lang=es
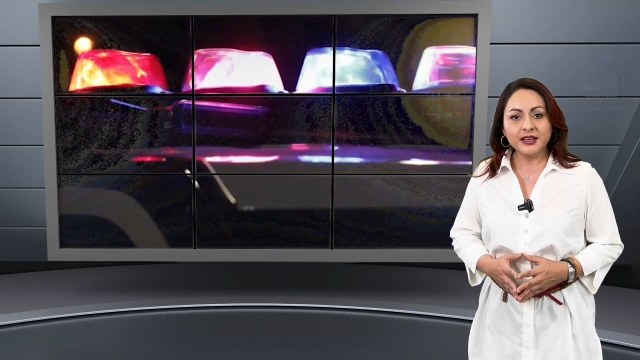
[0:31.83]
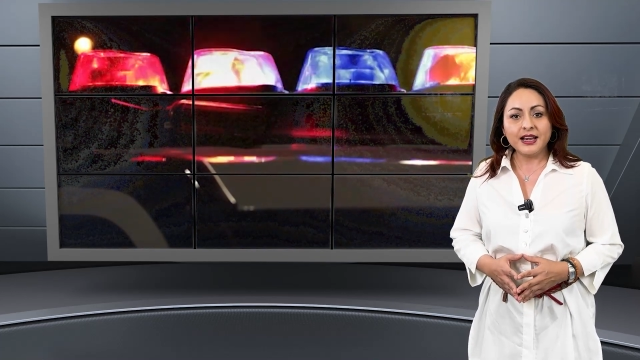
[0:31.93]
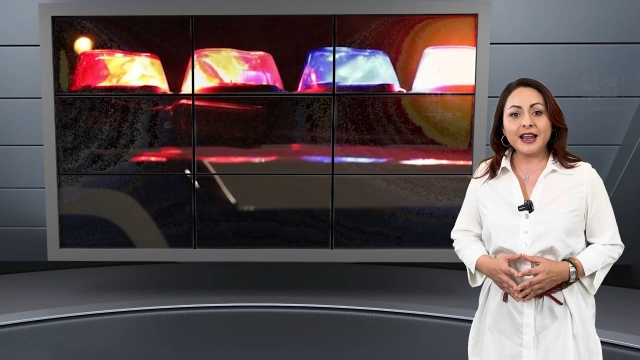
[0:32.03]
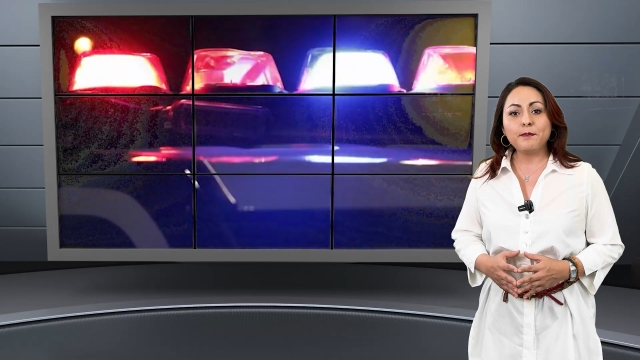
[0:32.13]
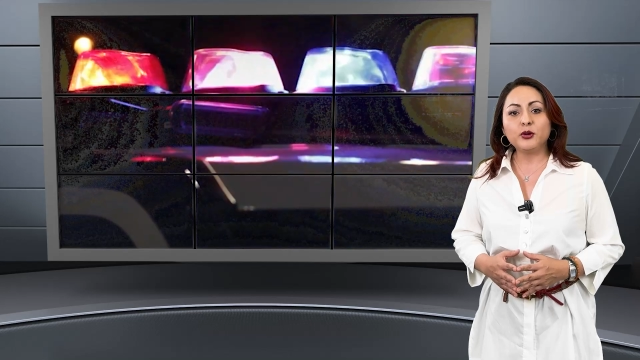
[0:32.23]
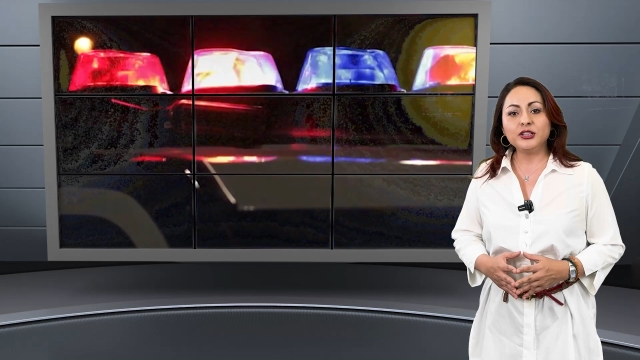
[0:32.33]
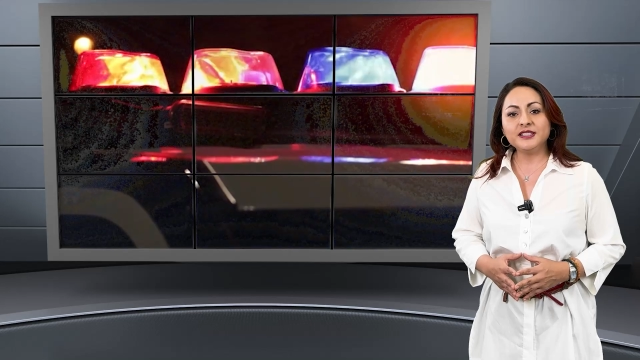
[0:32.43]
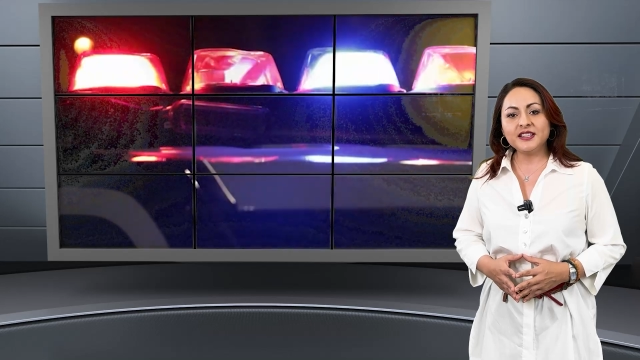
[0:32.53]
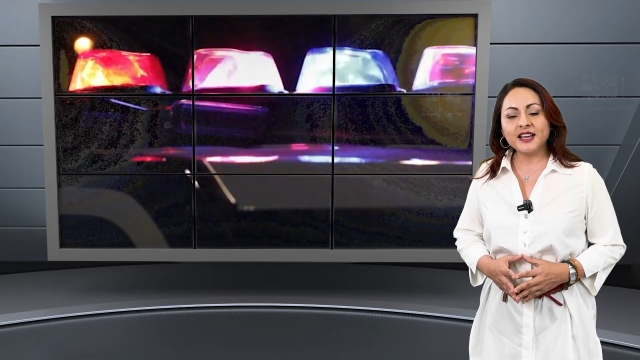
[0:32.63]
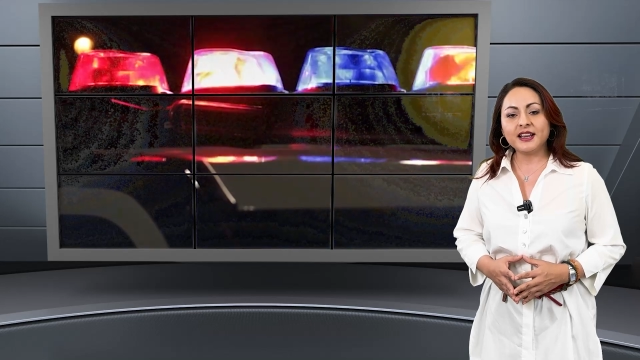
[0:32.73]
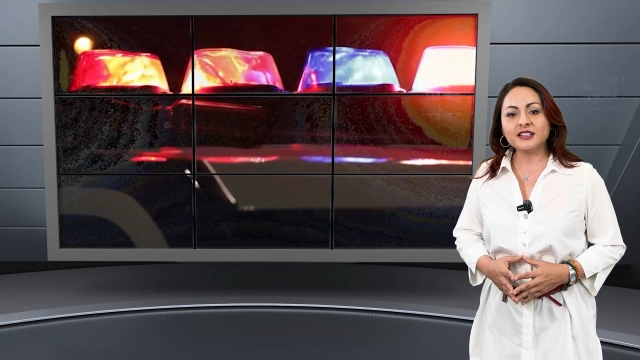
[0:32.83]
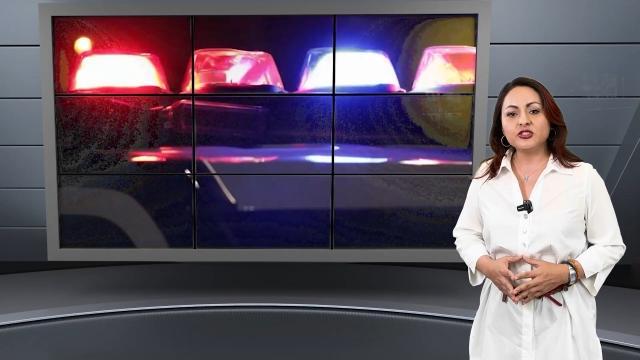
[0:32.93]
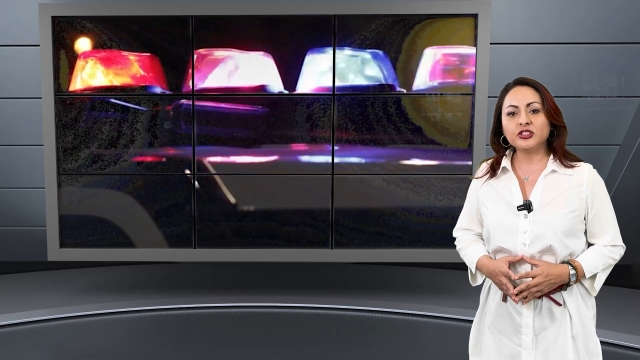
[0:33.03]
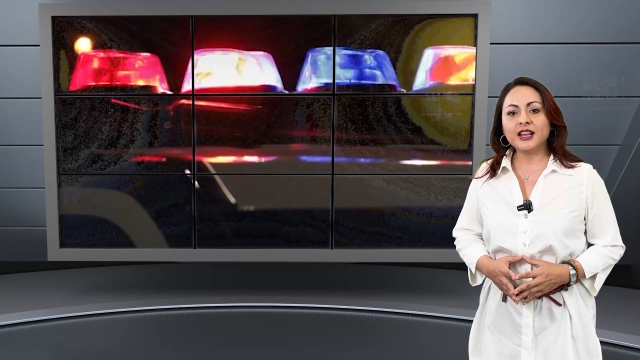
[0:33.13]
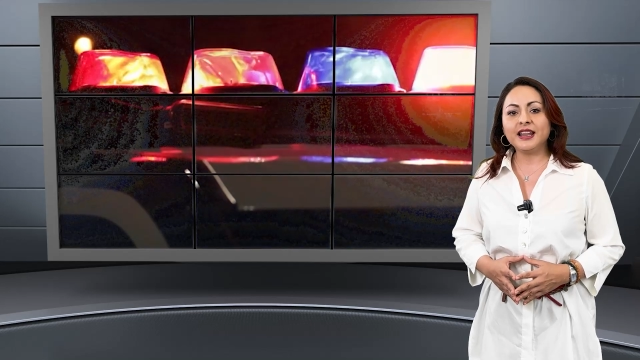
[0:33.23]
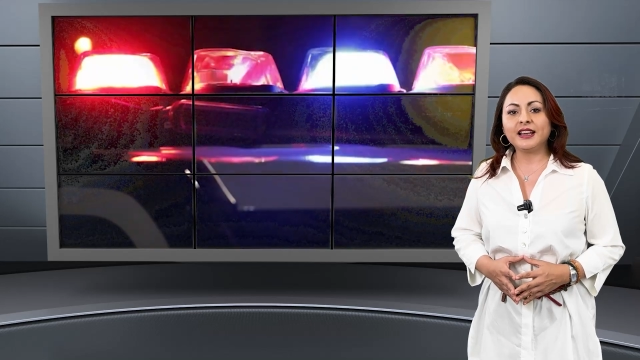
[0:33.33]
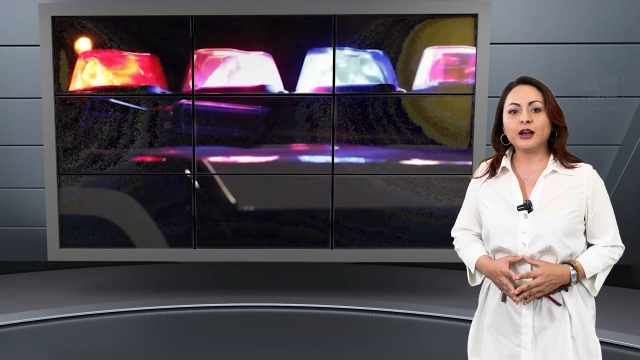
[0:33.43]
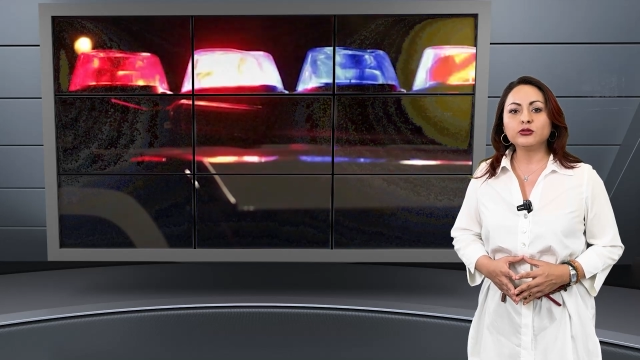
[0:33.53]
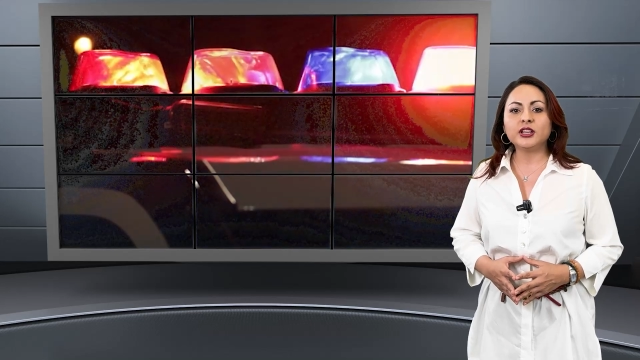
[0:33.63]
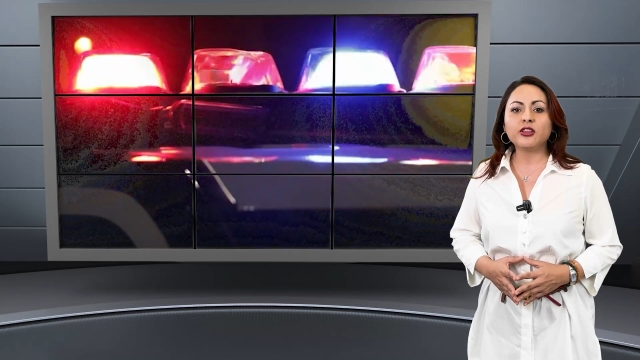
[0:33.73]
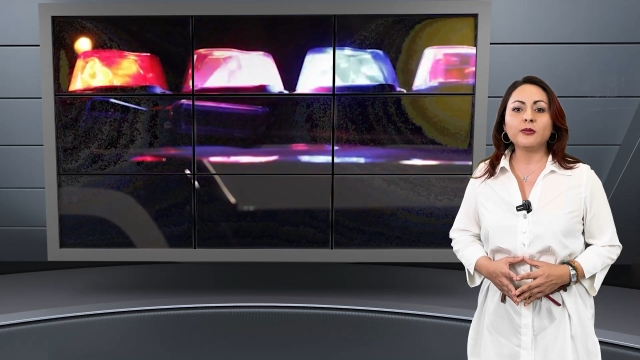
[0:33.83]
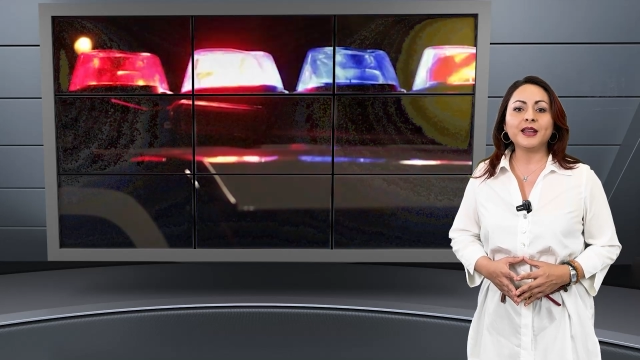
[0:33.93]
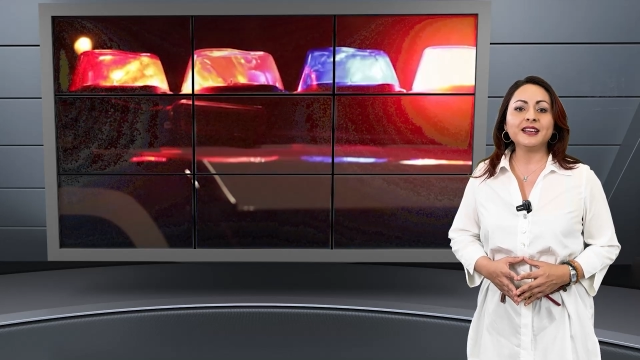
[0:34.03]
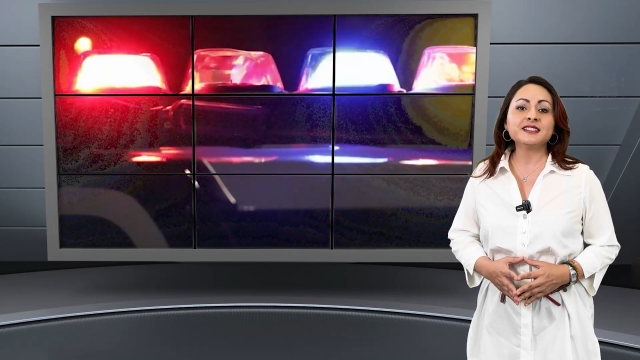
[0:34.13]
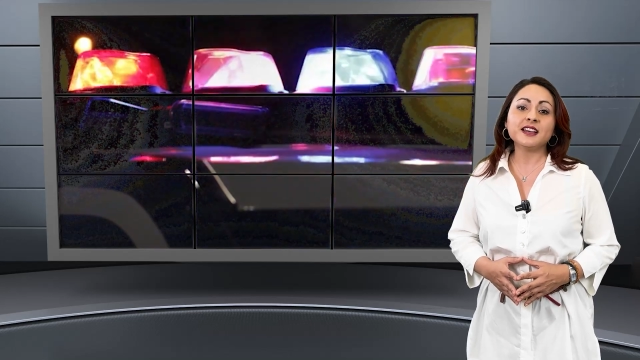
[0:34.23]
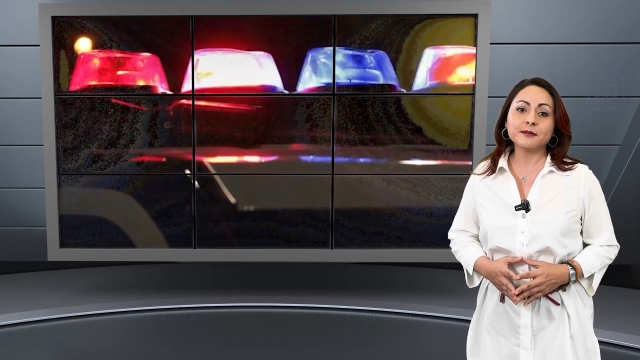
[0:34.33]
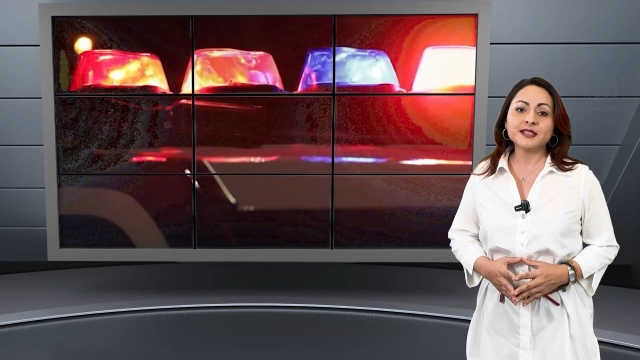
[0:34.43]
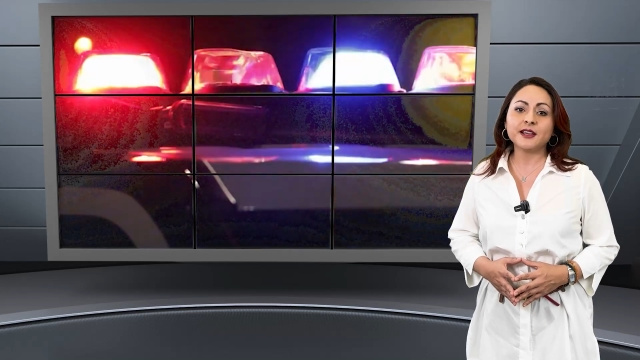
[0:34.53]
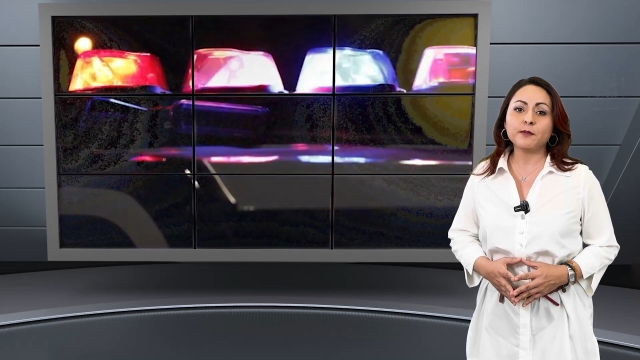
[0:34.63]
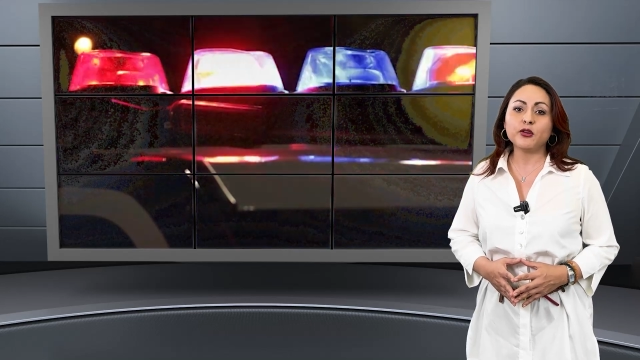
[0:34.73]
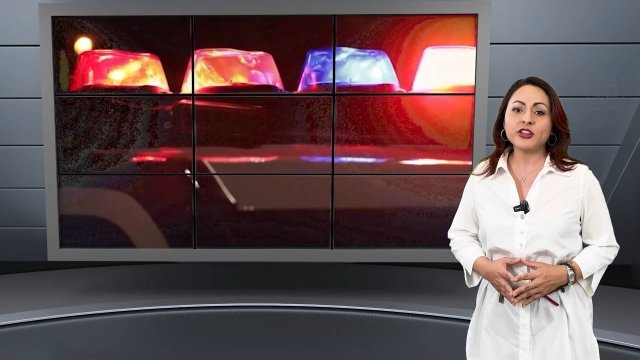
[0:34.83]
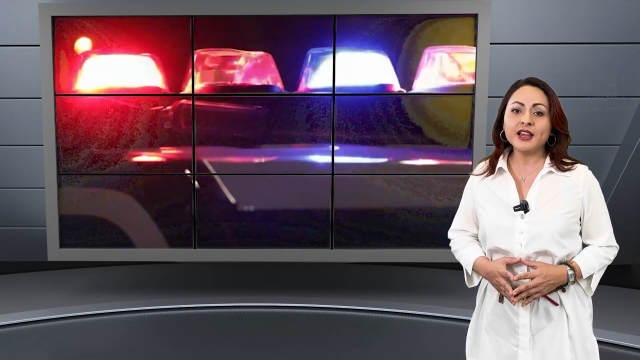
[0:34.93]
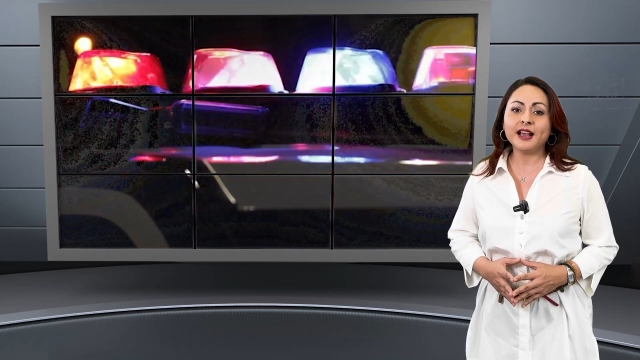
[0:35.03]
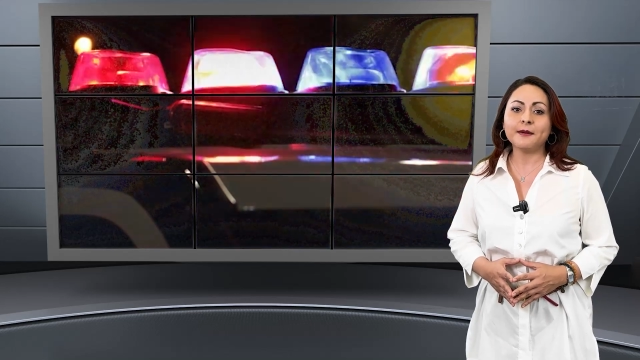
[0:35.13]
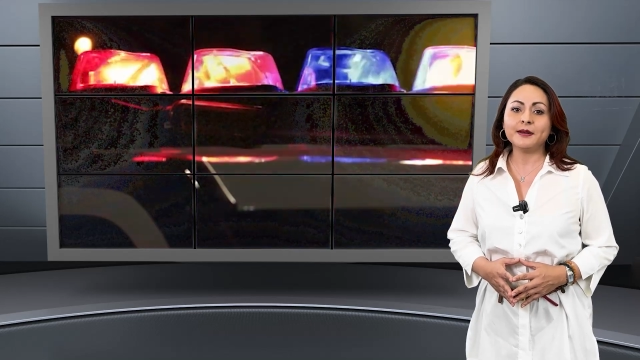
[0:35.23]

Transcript: la Policía Nacional ha incautado varias armas que podrían